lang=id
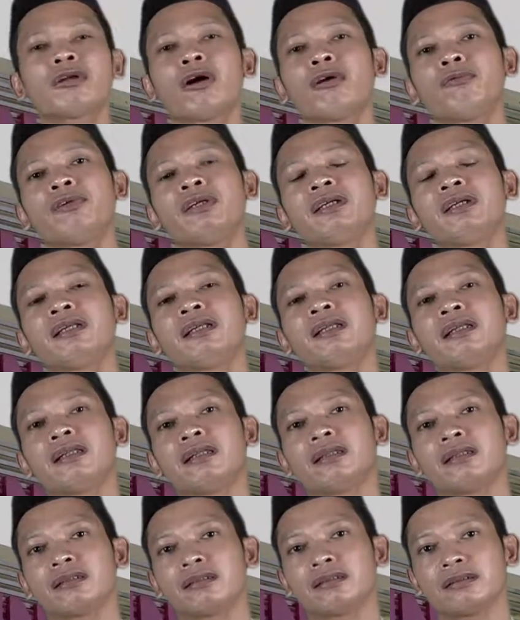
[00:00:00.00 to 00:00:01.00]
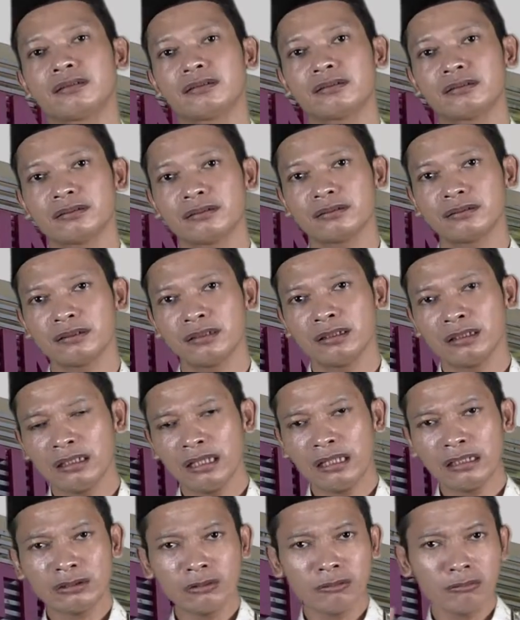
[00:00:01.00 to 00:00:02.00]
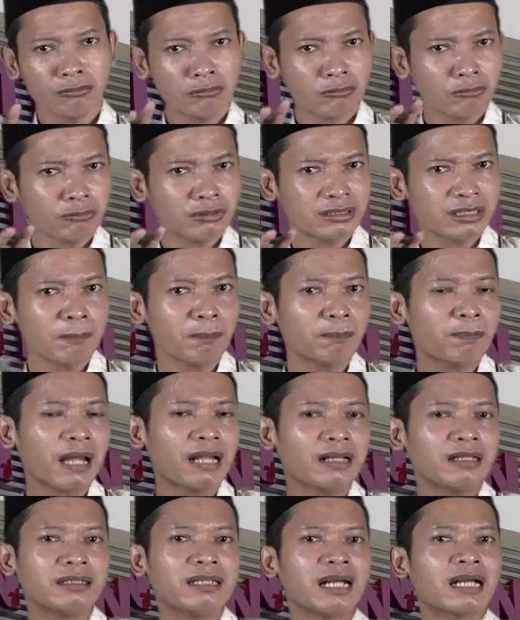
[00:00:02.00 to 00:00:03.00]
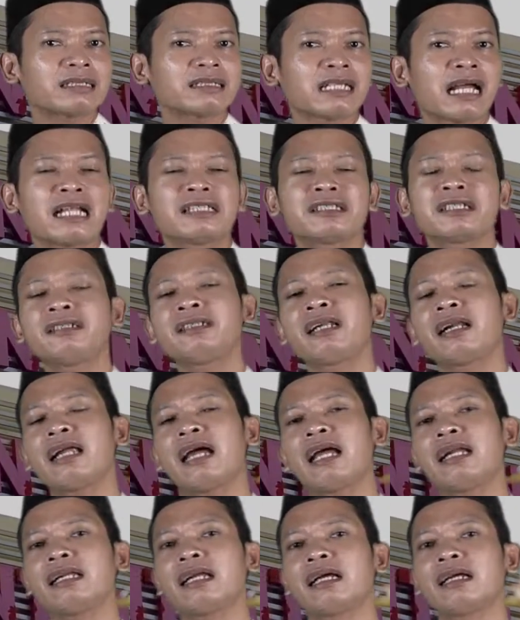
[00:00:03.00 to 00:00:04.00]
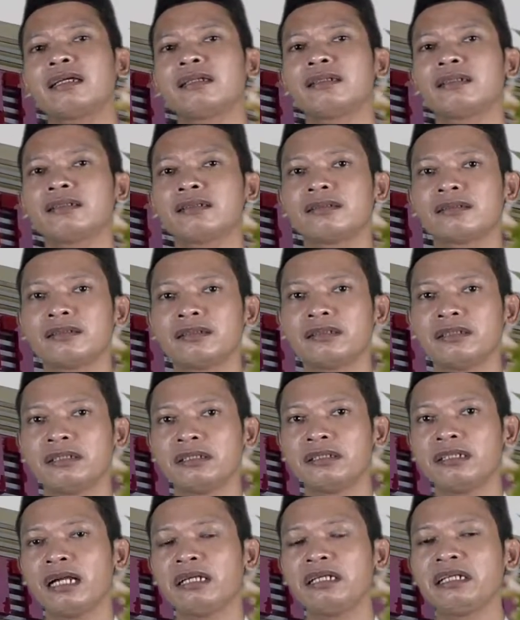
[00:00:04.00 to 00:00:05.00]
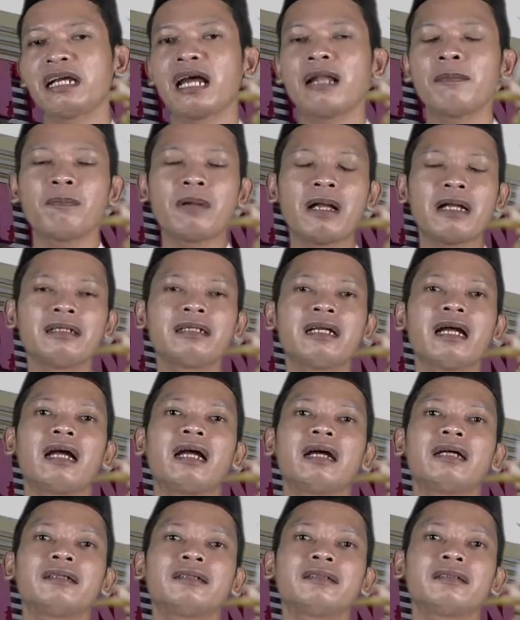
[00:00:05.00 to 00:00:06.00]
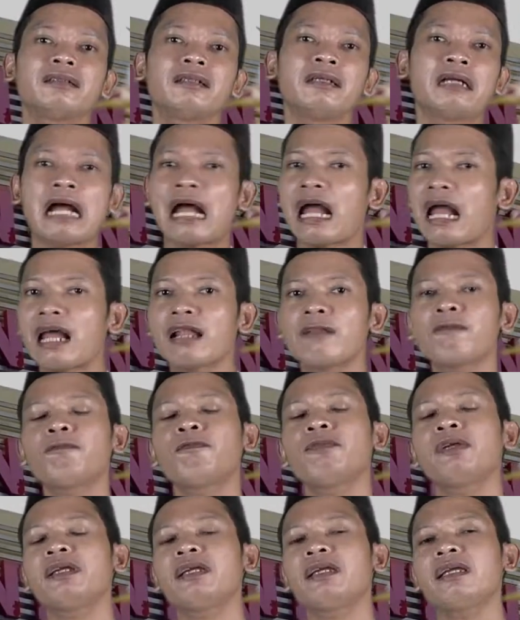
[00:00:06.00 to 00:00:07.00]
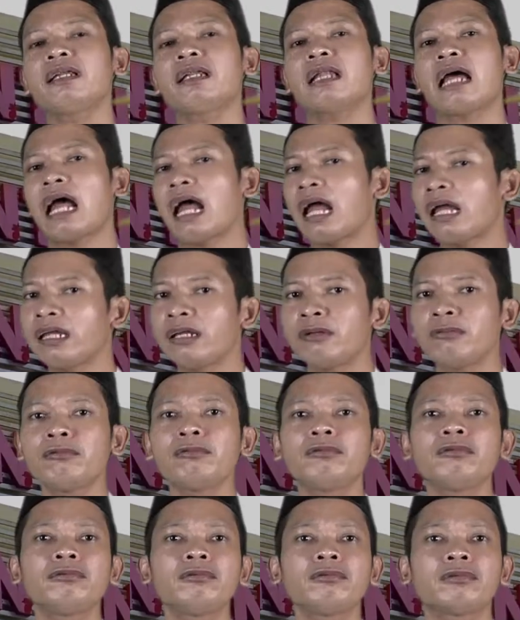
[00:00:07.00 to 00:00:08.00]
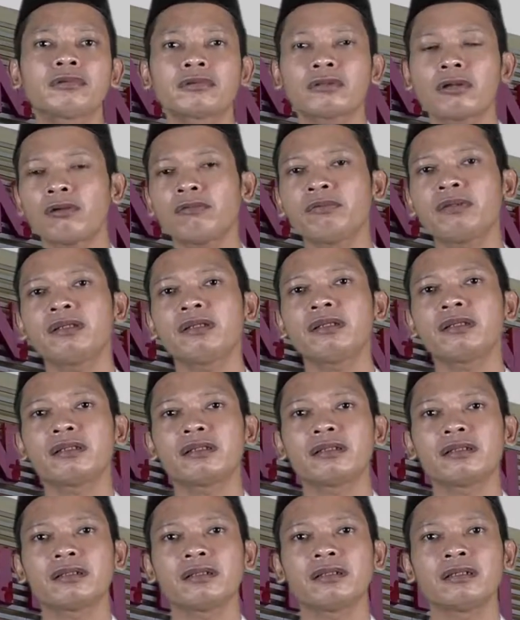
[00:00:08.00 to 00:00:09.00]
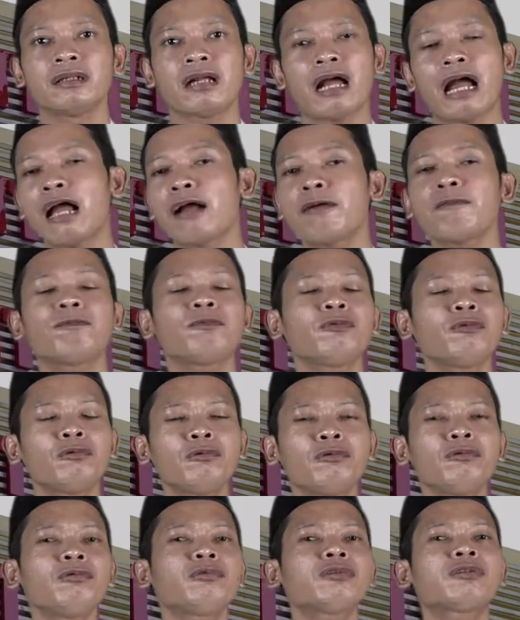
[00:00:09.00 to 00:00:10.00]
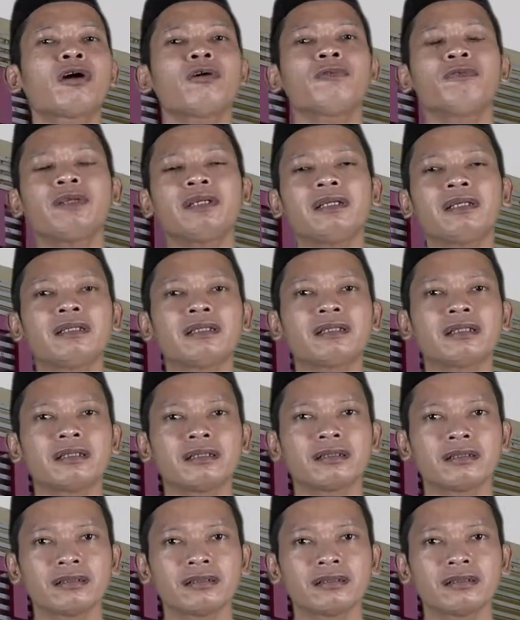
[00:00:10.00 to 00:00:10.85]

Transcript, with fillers: Tawil. Itu kutipan yang sangat sederhana. Ia dengan bangga. Alfil, Ainuhu Tawil. Angfuhu Tawil.